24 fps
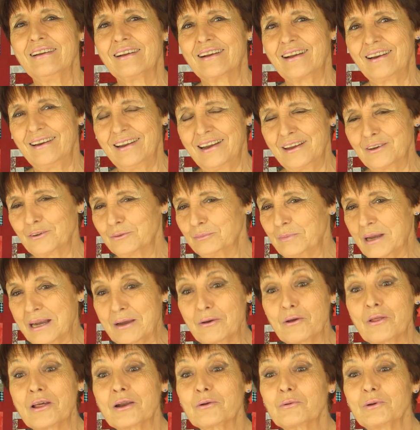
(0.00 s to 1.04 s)
Claro, me
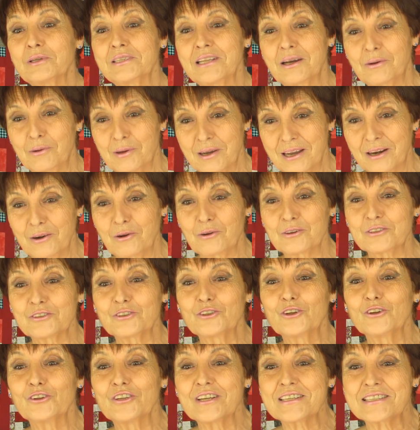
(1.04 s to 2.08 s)
acabo de dar cuenta, Juan Carlos,
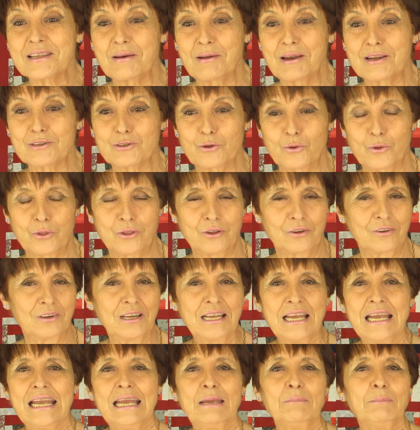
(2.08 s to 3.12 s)
dónde estaba la solución.
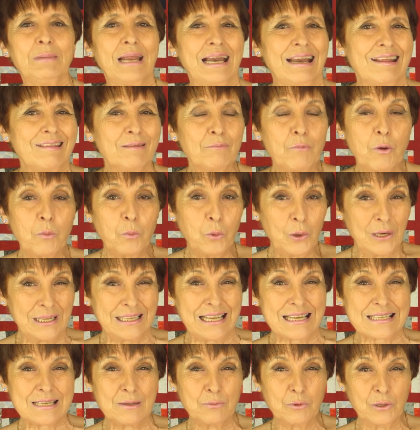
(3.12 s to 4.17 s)
Mira, le dimos
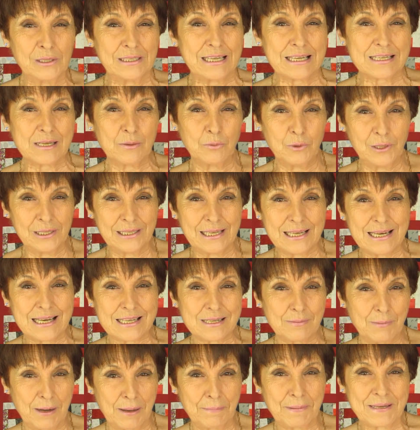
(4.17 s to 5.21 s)
vueltas y vueltas y vueltas. La
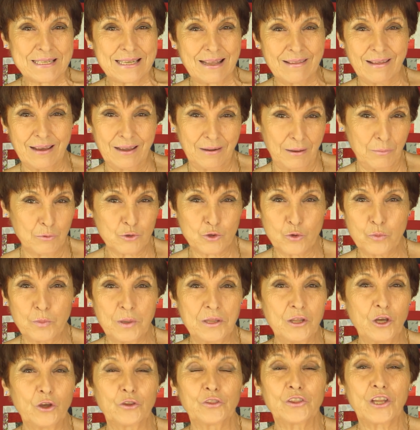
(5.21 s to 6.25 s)
semana pasada grabamos un
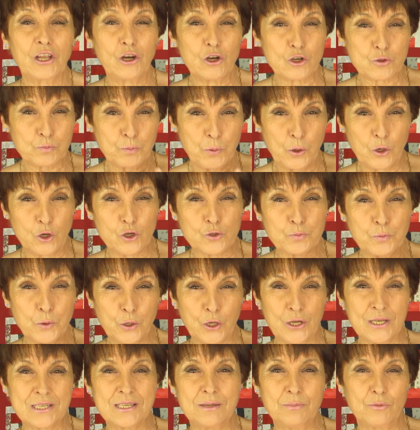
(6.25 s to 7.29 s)
vídeo de los pocos
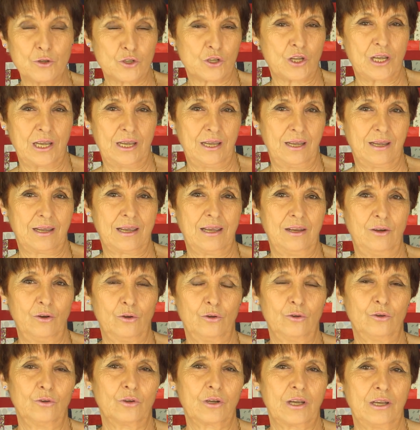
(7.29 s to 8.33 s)
poquísimos que,
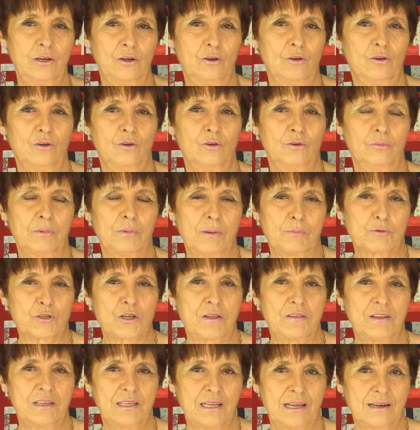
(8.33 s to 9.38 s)
no, que no vamos a
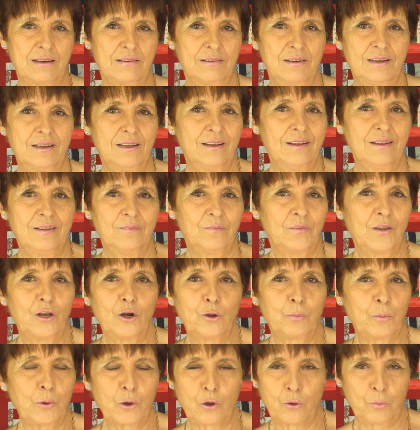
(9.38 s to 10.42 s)
editar. De los
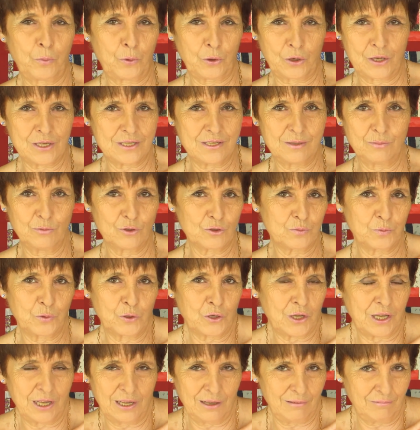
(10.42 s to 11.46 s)
pocos poquísimos,
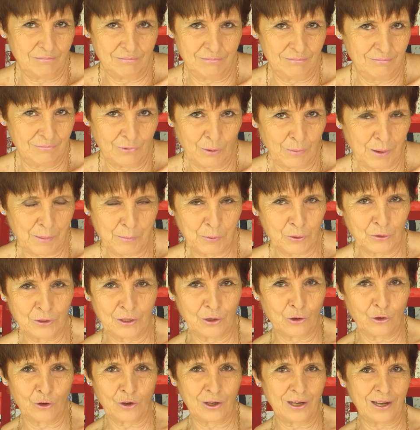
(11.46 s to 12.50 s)
porque mm, no había por dónde
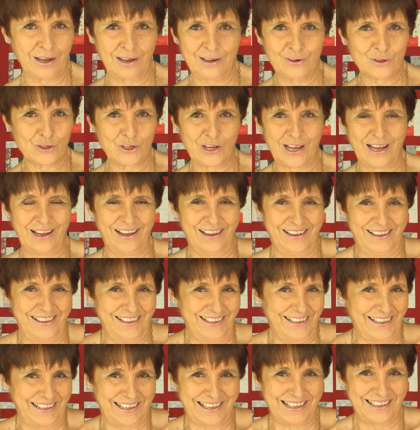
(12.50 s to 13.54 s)
cogerle, o sea...
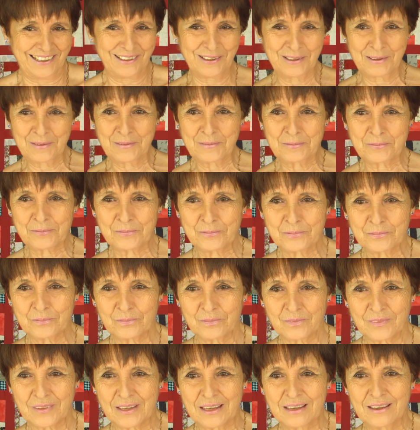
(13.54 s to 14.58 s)
No, editado está.
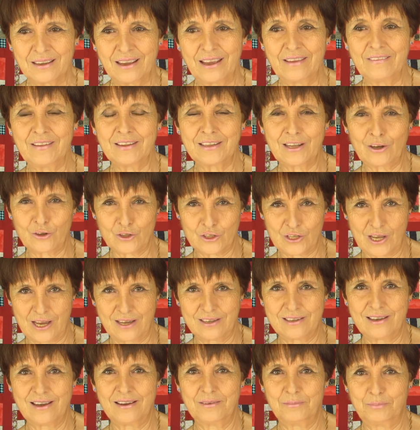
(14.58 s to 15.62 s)
Editado está
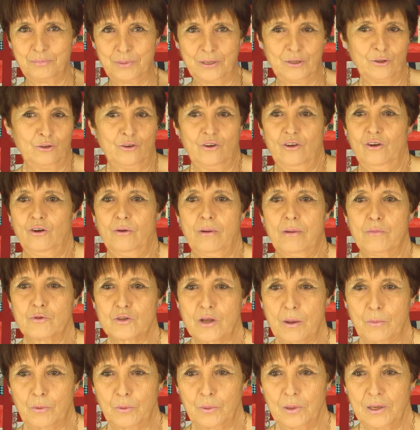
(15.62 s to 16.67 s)
ya, pero no lo vamos a
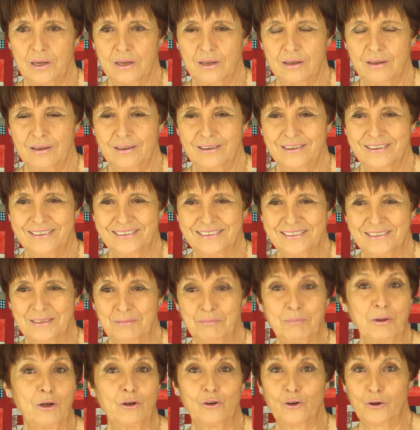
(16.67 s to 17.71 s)
Pero no está acabado
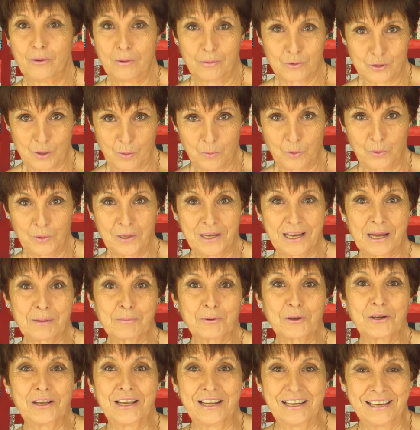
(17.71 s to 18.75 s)
pero no lo vamos a publicar
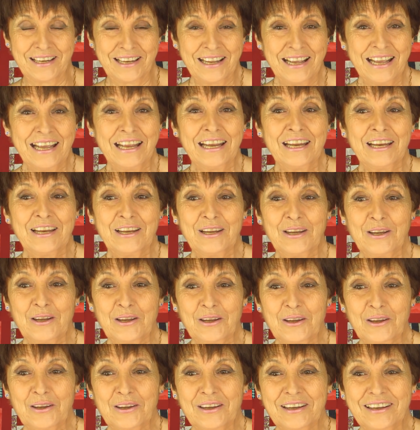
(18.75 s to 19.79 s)
Y yo tonto
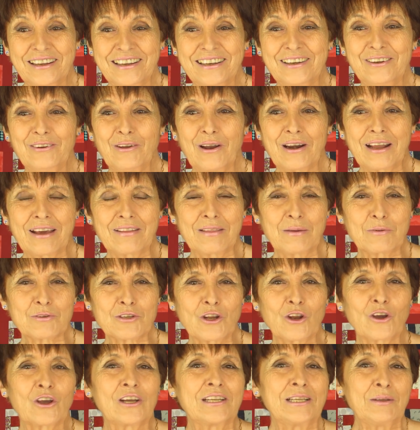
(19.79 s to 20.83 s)
de mí. No alcanzamos el
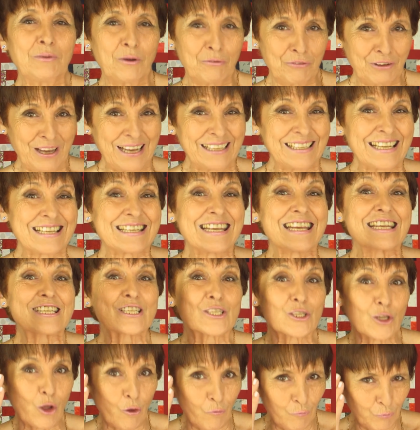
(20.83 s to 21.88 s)
objetivo. Fíjate si es
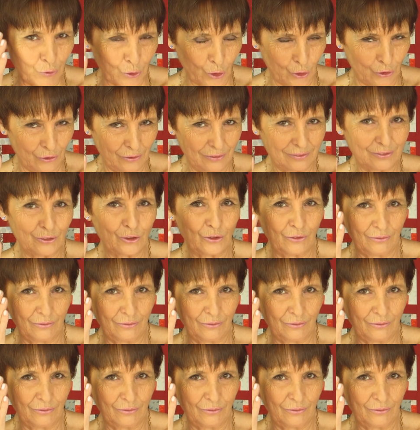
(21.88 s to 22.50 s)
tonto.